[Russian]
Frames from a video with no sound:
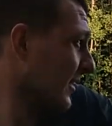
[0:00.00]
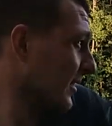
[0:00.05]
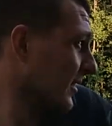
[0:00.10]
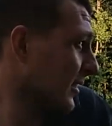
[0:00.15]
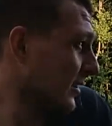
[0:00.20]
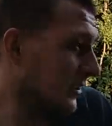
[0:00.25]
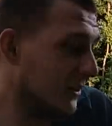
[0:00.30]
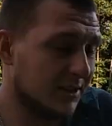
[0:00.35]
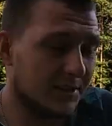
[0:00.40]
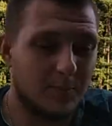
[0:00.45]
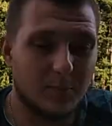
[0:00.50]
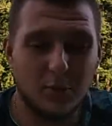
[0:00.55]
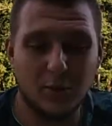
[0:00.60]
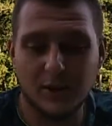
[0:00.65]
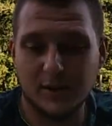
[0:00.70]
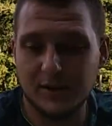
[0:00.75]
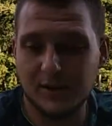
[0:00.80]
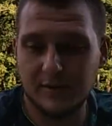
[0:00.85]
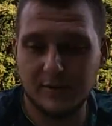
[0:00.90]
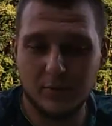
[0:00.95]
Так наш
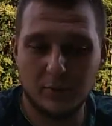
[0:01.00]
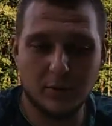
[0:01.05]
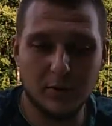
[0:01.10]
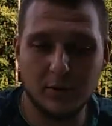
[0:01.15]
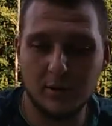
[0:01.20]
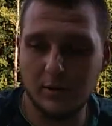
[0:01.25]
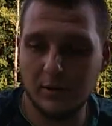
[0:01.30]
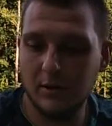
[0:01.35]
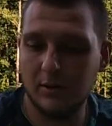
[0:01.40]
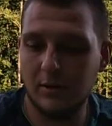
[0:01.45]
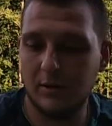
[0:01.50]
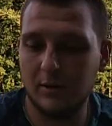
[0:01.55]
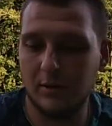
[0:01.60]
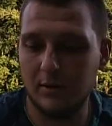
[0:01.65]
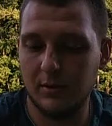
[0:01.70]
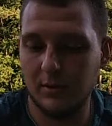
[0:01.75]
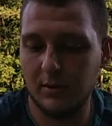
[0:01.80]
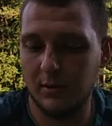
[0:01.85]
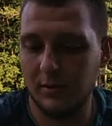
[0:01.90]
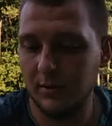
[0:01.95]
бойл основной,
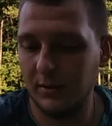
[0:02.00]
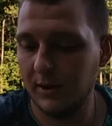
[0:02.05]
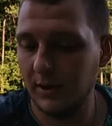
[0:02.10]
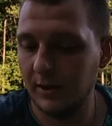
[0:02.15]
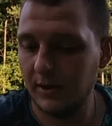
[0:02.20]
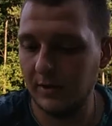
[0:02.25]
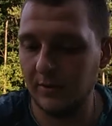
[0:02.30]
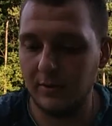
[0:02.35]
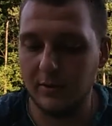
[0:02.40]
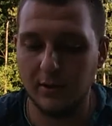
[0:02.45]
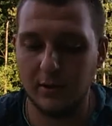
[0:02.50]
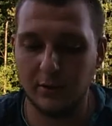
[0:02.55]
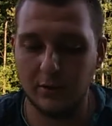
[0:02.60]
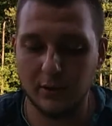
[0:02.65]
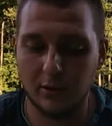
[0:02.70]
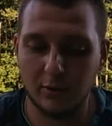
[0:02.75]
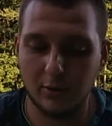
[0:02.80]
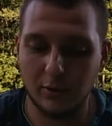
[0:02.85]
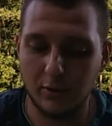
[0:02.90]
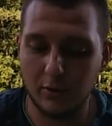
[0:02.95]
так
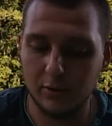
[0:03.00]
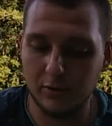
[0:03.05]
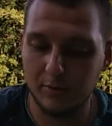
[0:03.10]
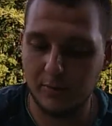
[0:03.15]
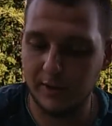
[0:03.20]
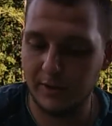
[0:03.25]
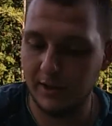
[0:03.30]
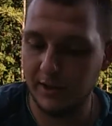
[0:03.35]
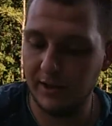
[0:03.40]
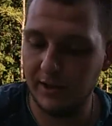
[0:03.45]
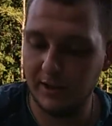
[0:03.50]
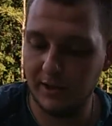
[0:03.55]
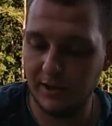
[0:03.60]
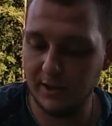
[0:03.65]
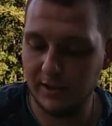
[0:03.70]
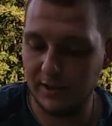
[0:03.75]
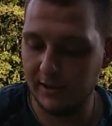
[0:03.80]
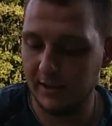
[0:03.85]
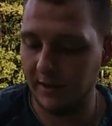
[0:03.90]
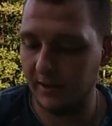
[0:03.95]
который должен быть и, и
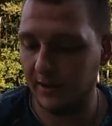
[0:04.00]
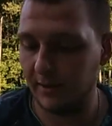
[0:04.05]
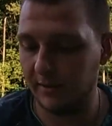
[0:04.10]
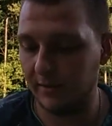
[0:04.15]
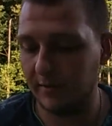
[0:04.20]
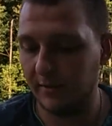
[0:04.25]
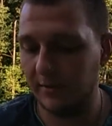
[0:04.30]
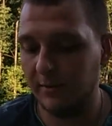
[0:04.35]
на стике.